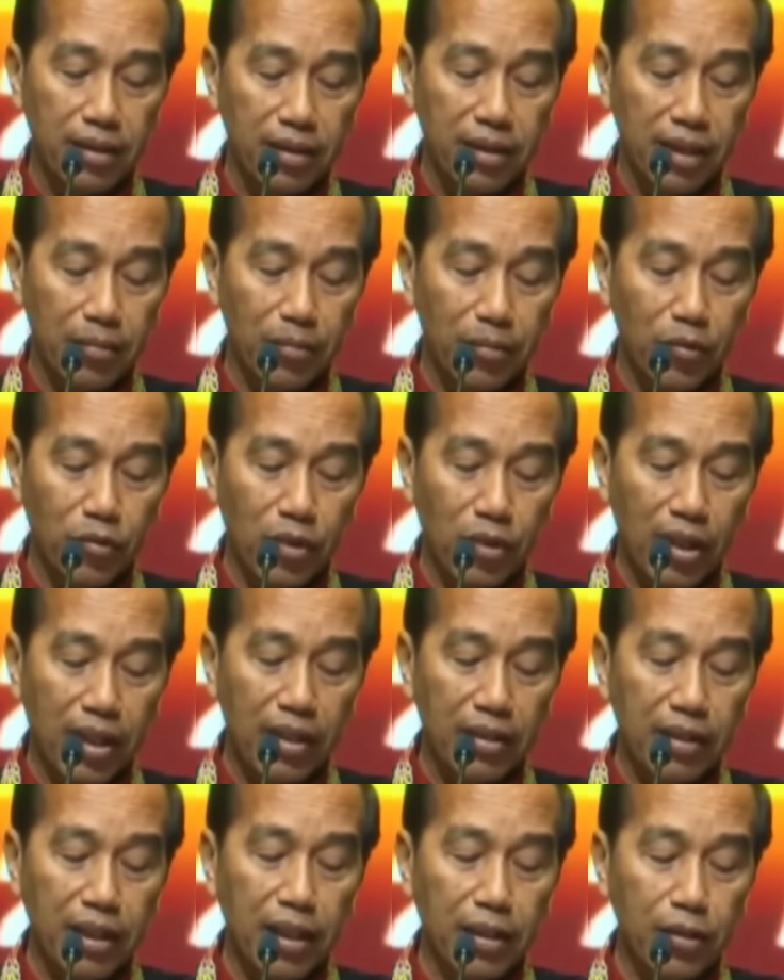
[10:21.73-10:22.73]
dengan
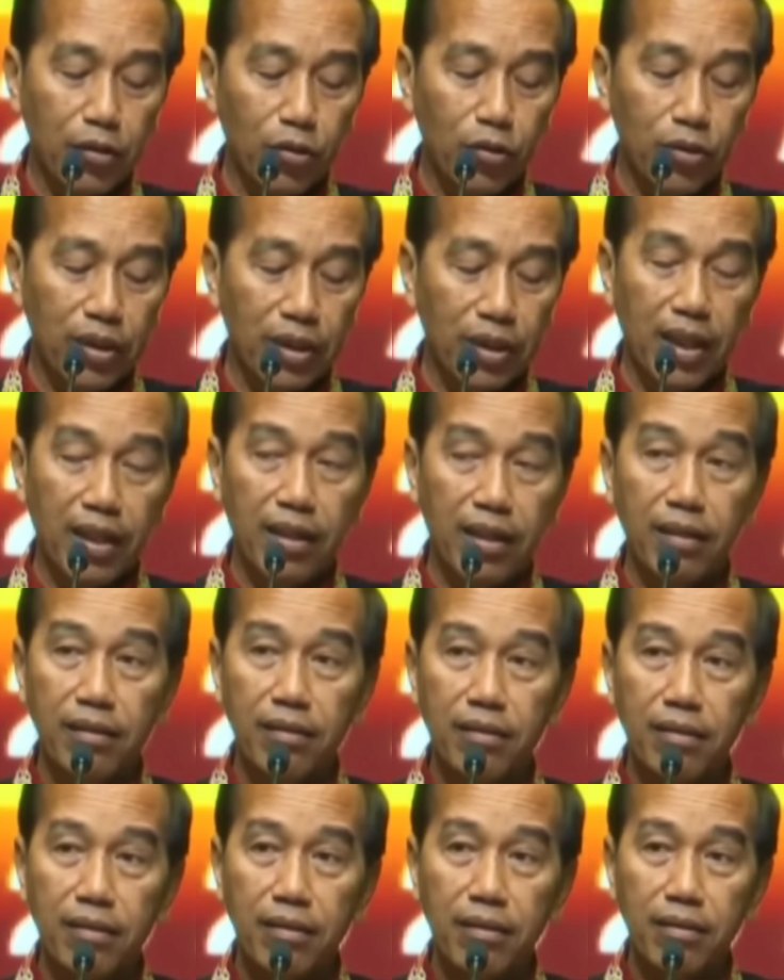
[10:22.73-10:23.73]
menggunakan teknologi
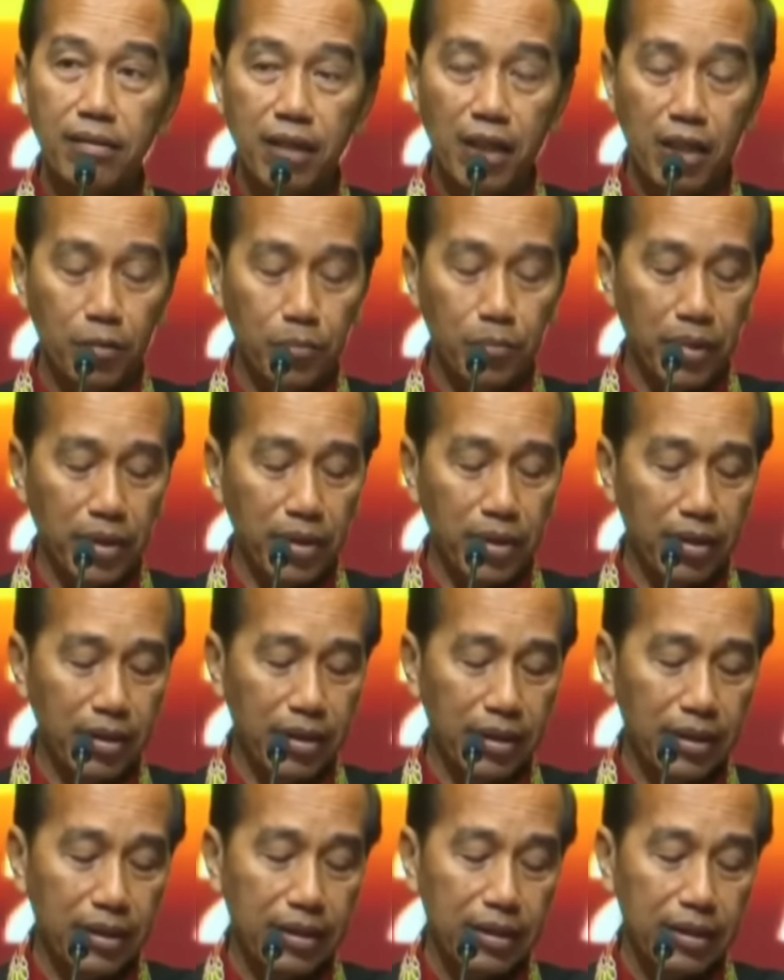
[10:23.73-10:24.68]
yang reliable,